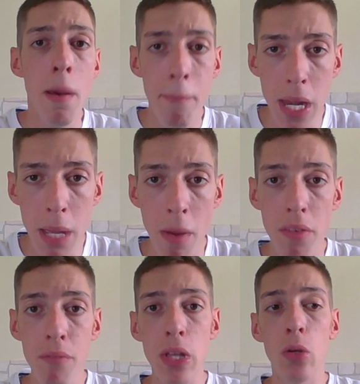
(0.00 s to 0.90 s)
Prima
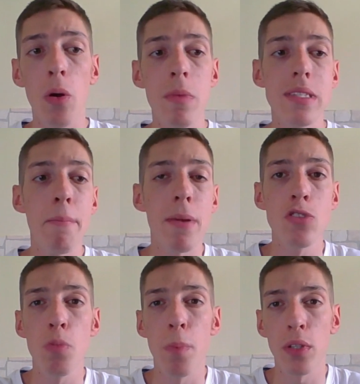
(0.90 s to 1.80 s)
vi invito come sempre a
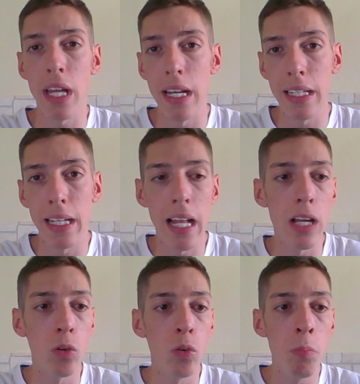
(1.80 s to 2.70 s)
supportare il
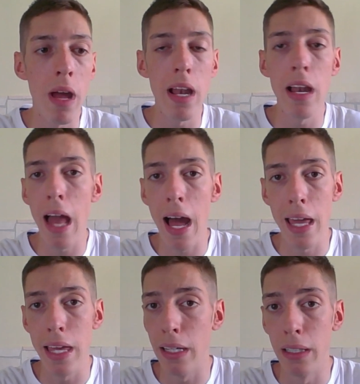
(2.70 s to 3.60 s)
canale con un bel
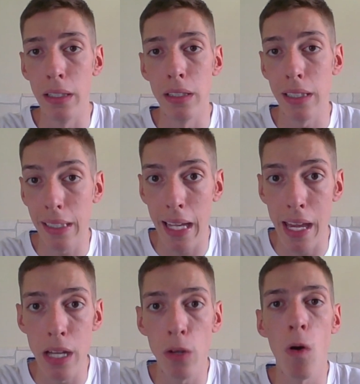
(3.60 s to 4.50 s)
like che
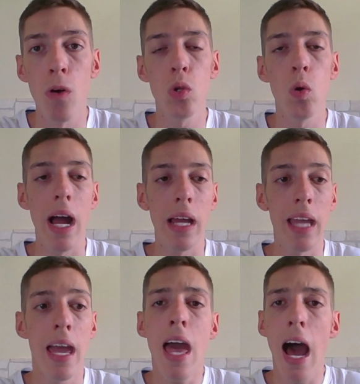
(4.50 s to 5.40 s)
ricordo
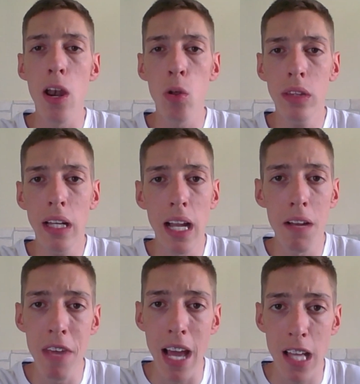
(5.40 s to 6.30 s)
anche, allontana la
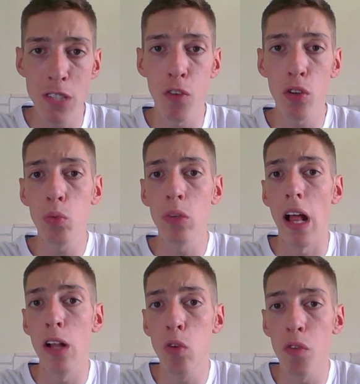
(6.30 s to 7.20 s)
via la sfortuna
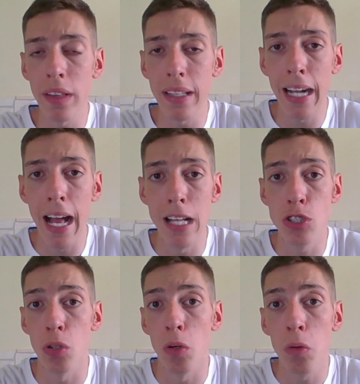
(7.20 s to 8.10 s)
dall'alto
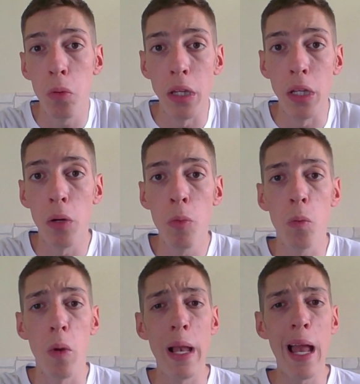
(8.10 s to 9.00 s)
fantacalcio, quindi
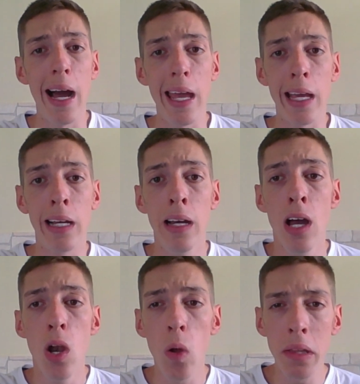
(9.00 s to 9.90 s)
comunque il like
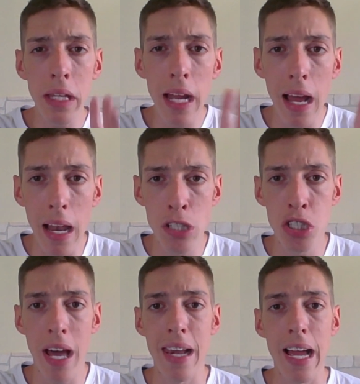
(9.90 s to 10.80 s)
lo andrei a
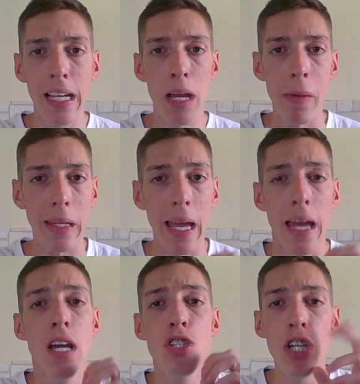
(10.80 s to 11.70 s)
lasciare anche
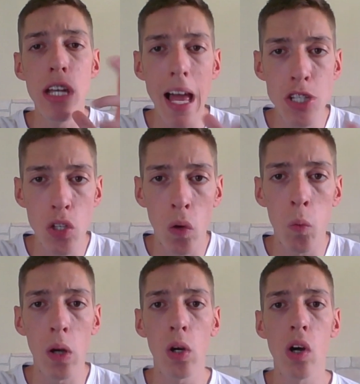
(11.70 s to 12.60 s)
perché ci lascia un
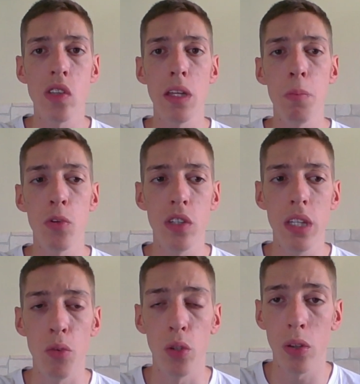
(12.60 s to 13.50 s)
qualcosa di
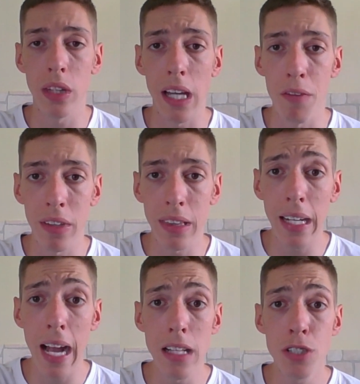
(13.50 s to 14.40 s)
positivo in ottica
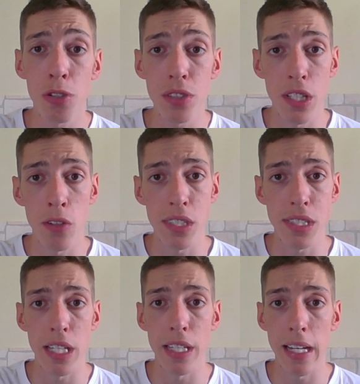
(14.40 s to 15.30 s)
fantacalcio, se non sei
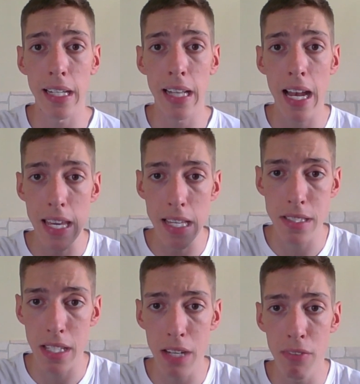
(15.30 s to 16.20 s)
iscritto al canale
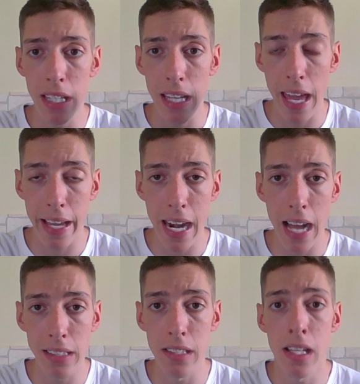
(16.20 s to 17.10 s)
iscriviti, è
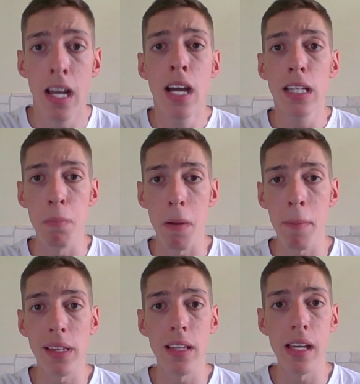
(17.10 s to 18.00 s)
gratis, ti
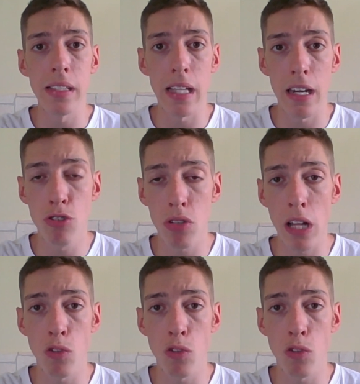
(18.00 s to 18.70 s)
permette di restare aggiornato